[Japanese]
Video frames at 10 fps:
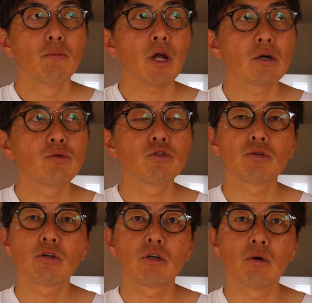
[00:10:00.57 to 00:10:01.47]

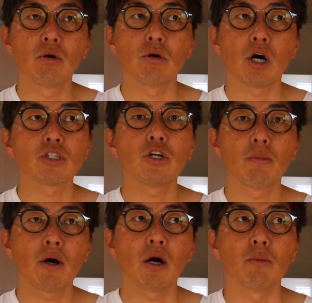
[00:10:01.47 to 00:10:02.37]
150キロ走れ
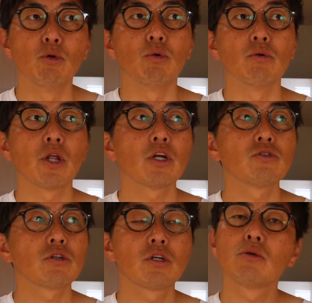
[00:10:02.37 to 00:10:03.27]
ば、もう
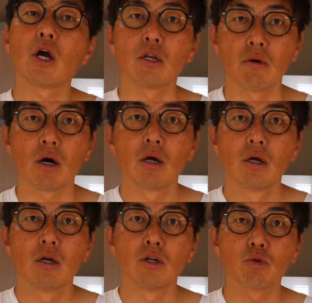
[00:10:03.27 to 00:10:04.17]
70キロ台には
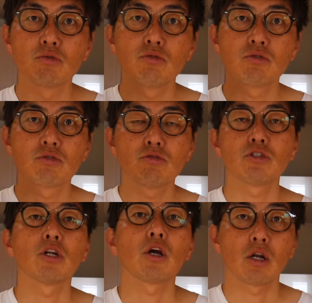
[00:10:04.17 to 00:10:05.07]
突入する
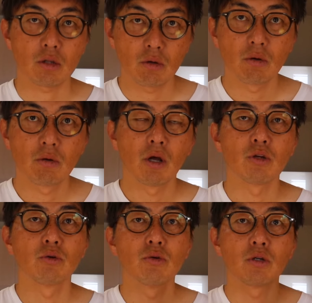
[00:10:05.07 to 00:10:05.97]
んじゃないかなと。
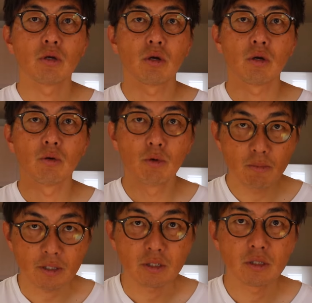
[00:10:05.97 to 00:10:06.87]
いうふうに思
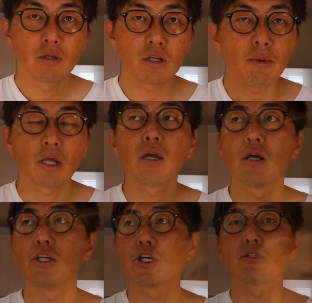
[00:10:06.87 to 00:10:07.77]
います。で、今ね、
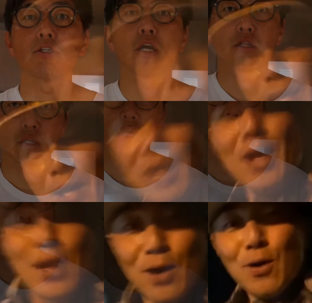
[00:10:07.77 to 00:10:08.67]
4月に入っ
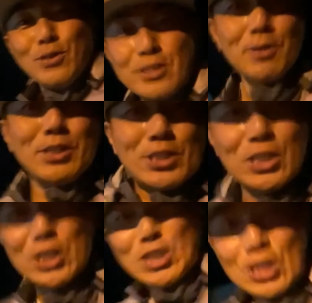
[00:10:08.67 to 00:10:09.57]
てジョギング、
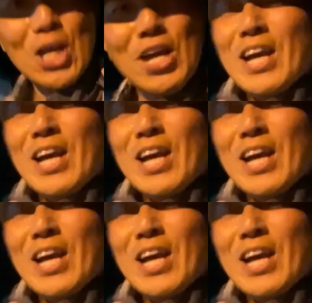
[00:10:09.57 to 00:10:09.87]
ランニング